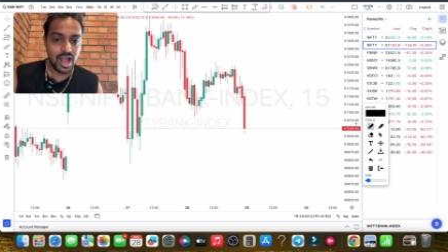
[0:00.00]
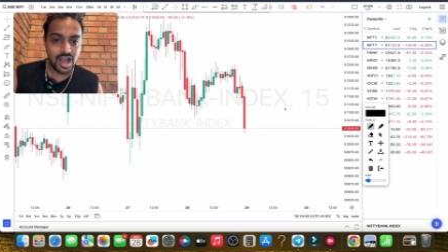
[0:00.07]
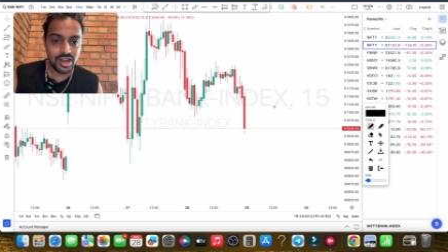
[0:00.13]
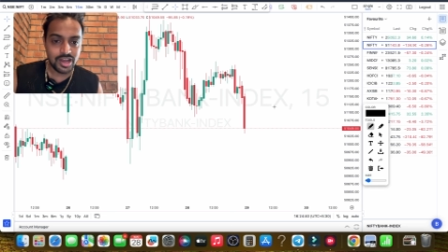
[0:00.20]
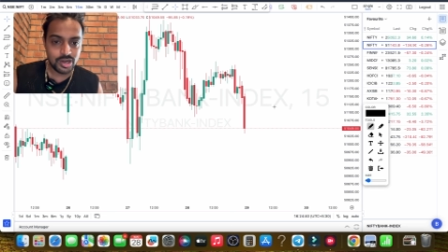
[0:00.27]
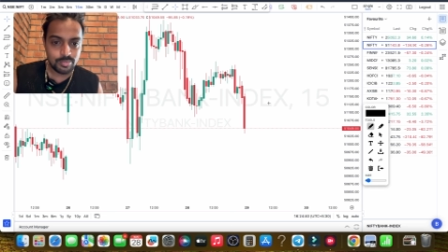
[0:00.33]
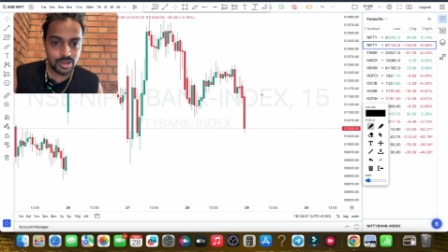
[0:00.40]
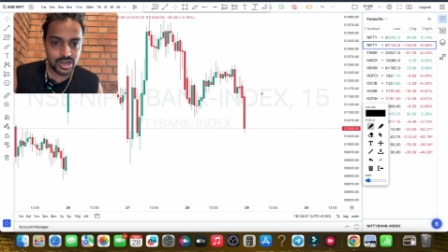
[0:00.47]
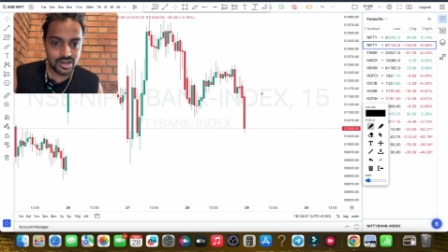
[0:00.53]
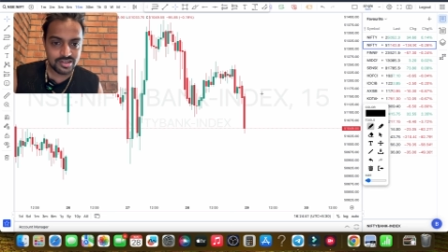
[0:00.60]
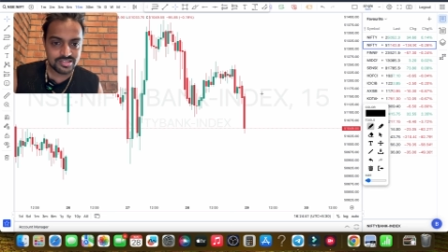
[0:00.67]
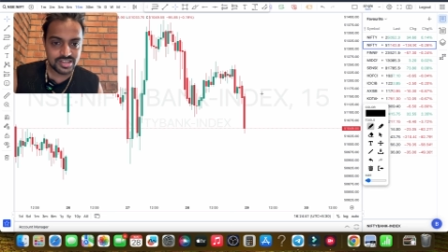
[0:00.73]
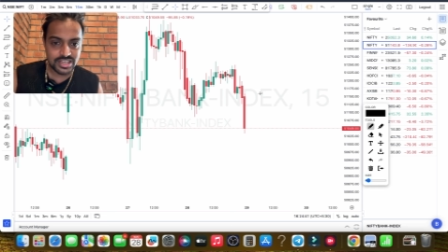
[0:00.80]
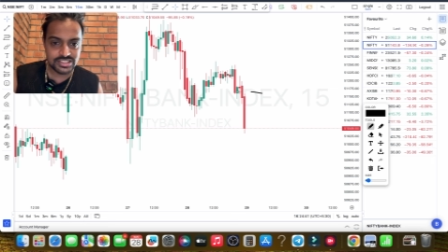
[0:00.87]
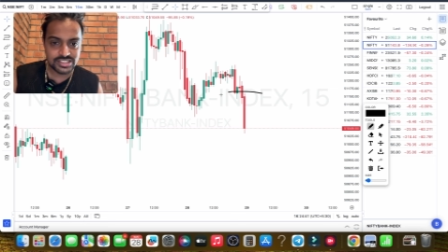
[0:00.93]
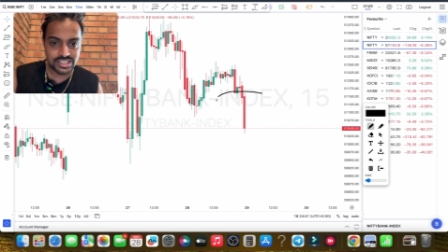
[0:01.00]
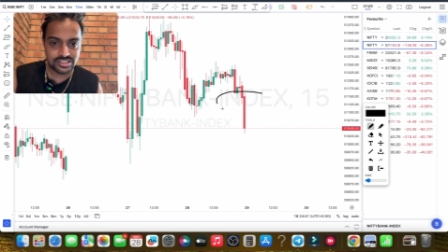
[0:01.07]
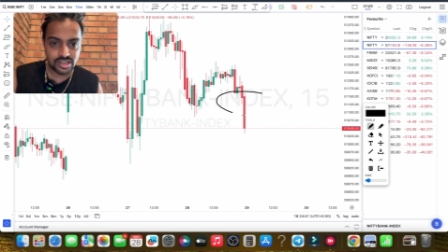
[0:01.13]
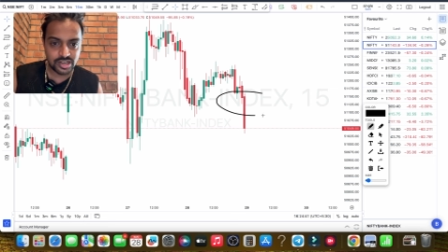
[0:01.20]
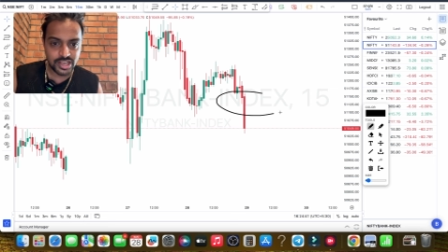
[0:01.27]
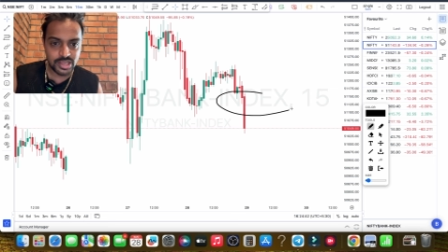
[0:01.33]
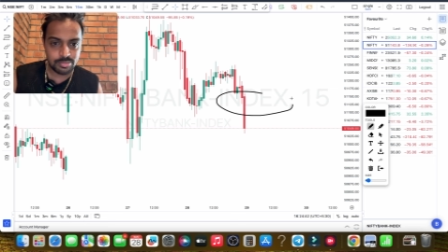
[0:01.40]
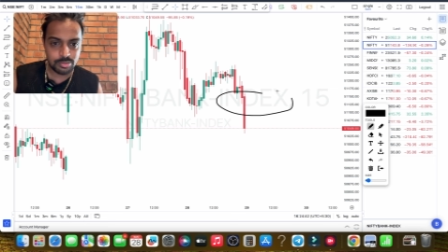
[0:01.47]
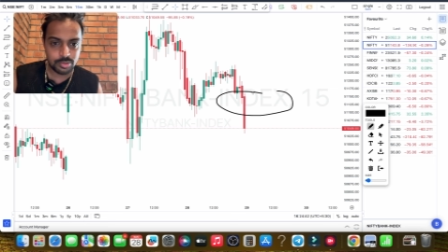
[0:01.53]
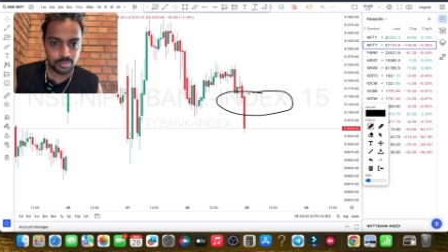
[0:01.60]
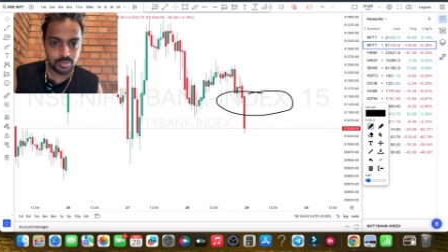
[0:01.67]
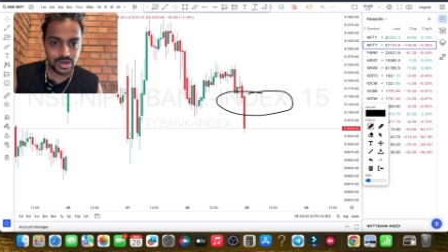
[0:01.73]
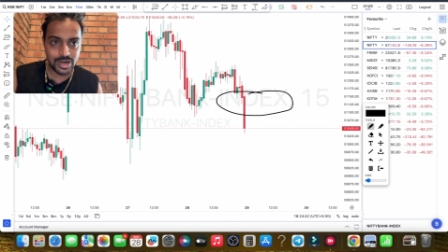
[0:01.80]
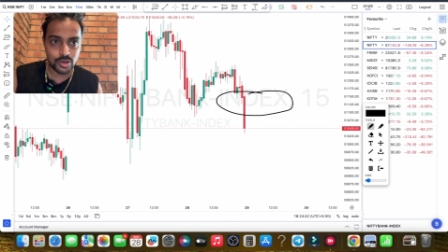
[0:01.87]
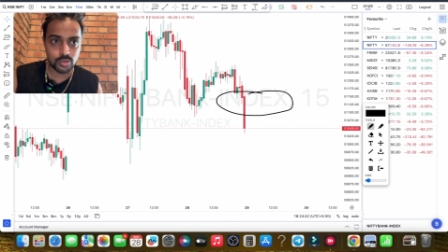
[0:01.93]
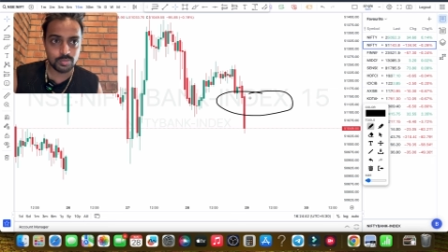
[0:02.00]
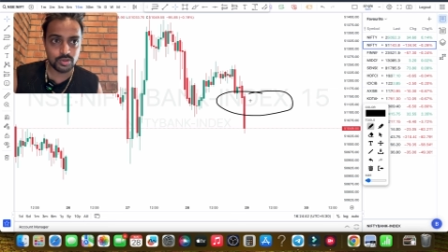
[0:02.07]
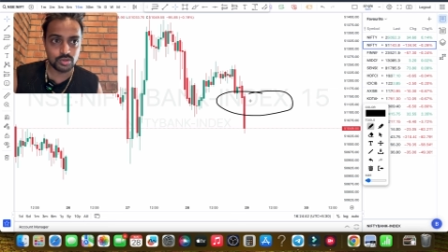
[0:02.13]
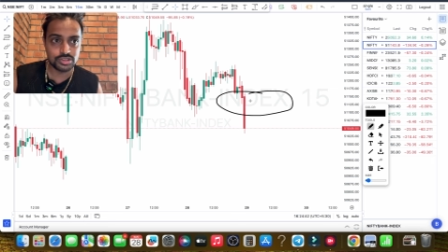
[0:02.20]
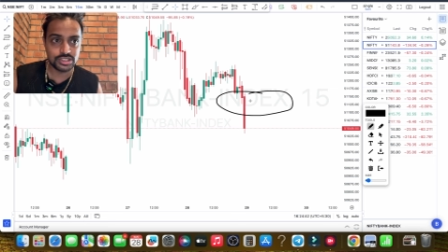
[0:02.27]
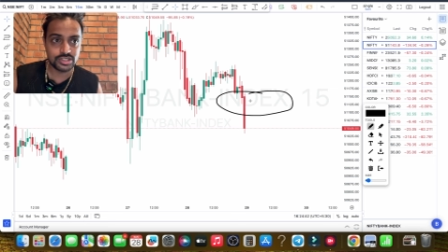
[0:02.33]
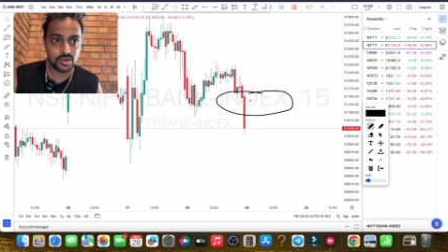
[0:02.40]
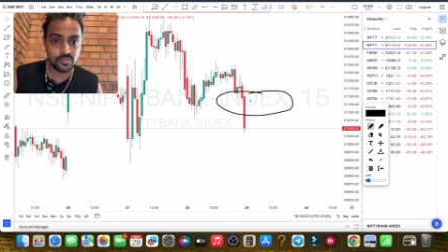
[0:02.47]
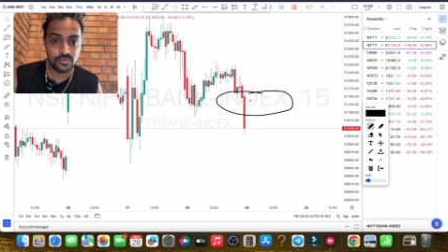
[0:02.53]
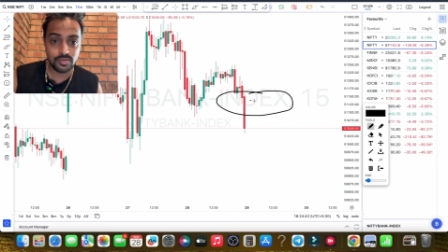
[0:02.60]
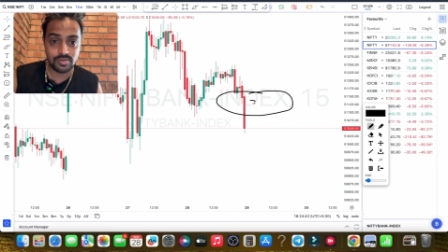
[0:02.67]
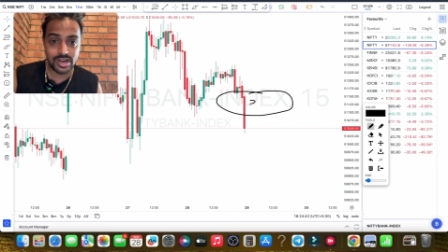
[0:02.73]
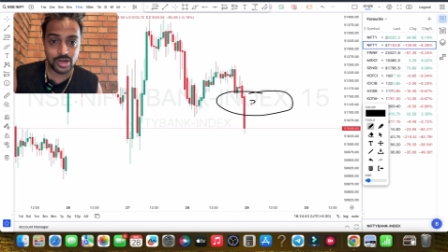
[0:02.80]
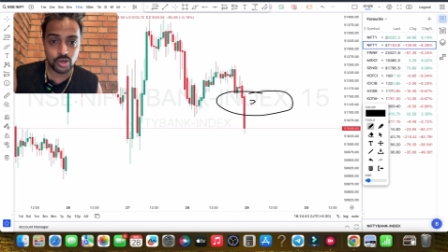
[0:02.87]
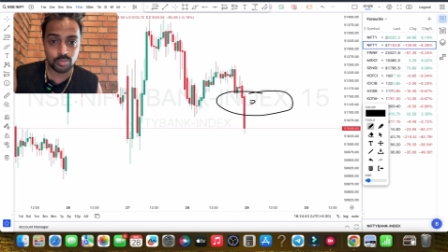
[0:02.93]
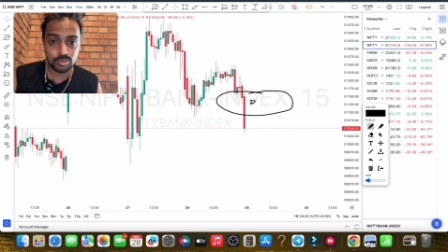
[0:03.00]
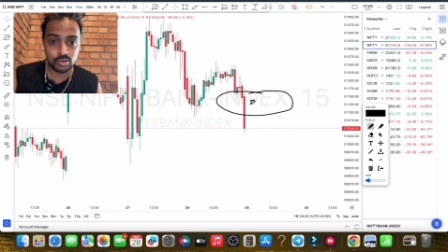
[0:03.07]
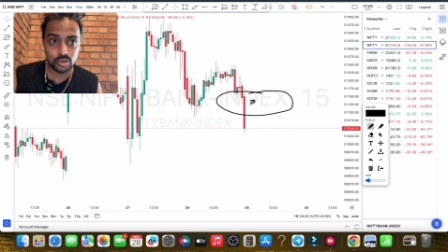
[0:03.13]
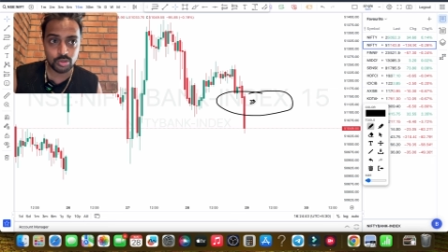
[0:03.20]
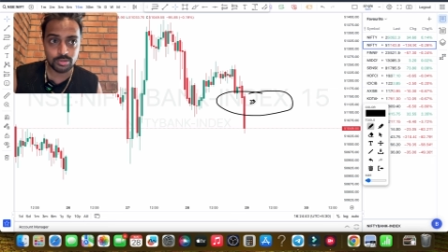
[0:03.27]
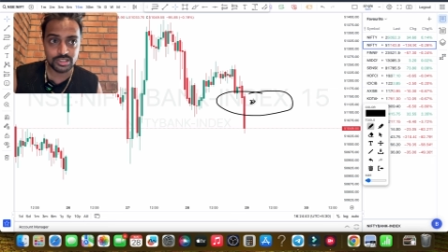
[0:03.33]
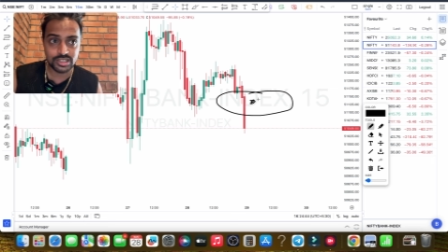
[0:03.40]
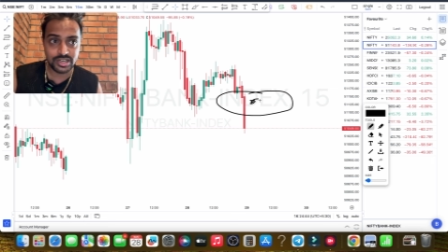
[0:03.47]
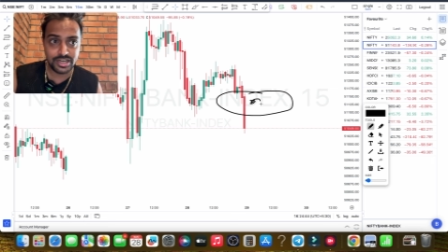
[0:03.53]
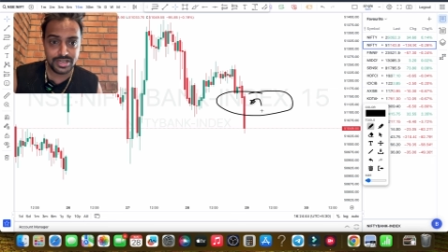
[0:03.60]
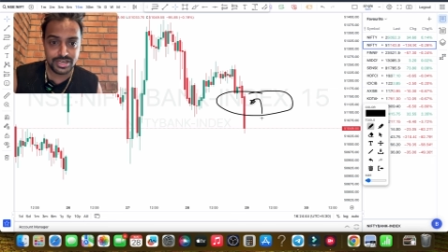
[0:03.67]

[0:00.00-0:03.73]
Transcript: अगर मार्केट इस रेंज के अंदर कहीं पर भी फ्लैट ओपन हो जाता है फिर फ्लैट ओपन होने पर तो अगर